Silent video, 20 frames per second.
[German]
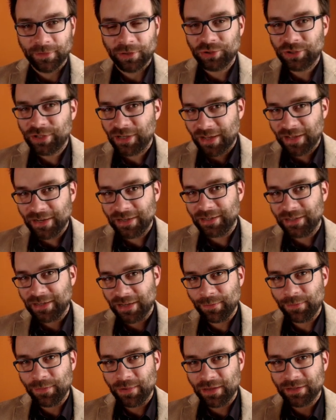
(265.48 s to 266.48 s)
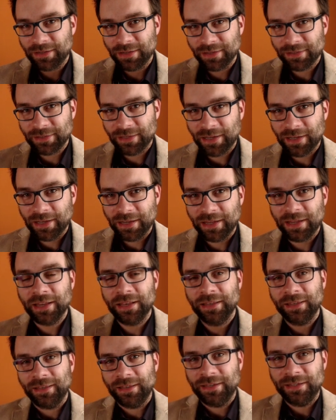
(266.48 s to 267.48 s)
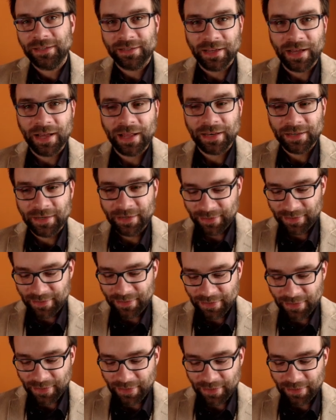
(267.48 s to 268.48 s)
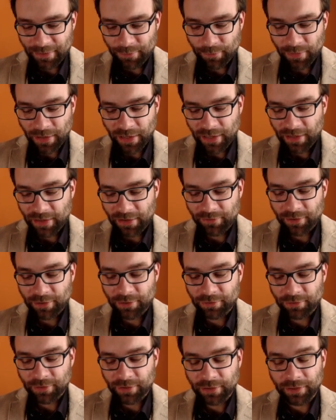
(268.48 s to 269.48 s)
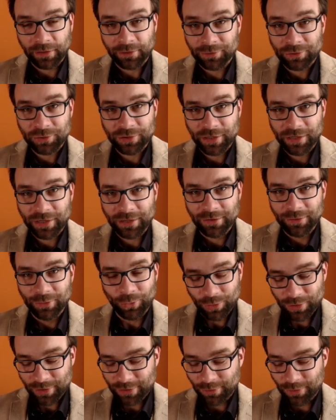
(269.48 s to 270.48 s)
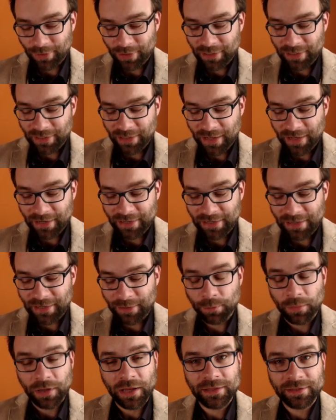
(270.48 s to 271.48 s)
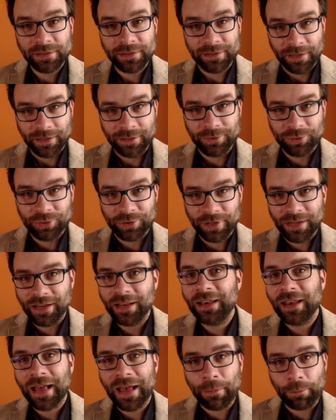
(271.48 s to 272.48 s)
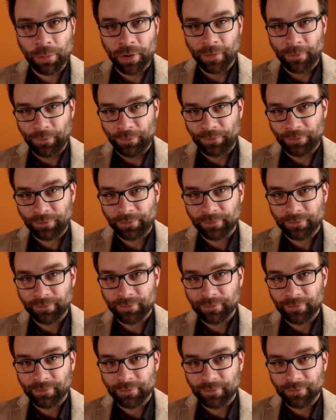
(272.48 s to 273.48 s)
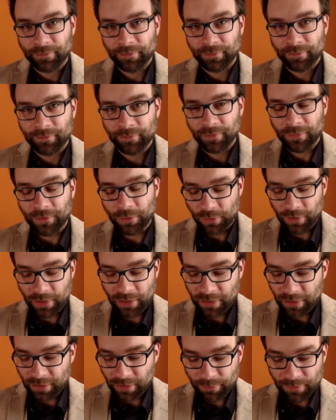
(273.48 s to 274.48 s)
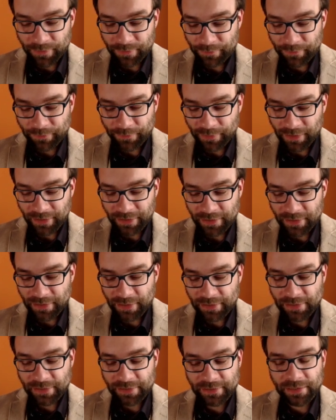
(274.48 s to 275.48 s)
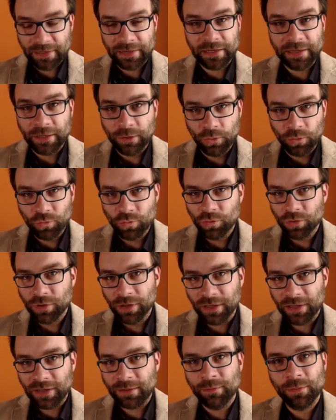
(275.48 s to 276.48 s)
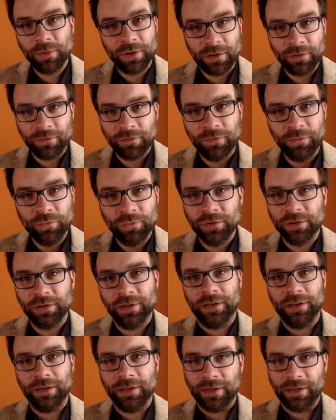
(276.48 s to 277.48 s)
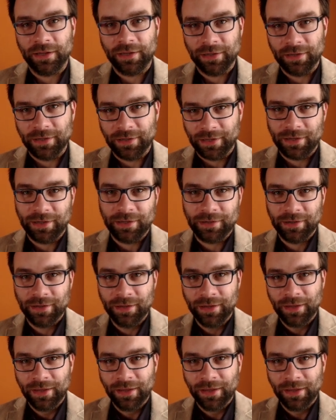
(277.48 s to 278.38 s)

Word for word: schneidet der mir tatsächlich hinten die Daten, die dann in bar eventuell drin stehen oder sogar die Daten, die in Barts drin stehen, ab. Und ich kriege da tatsächlich nur immer den Fu-Teil reingelegt.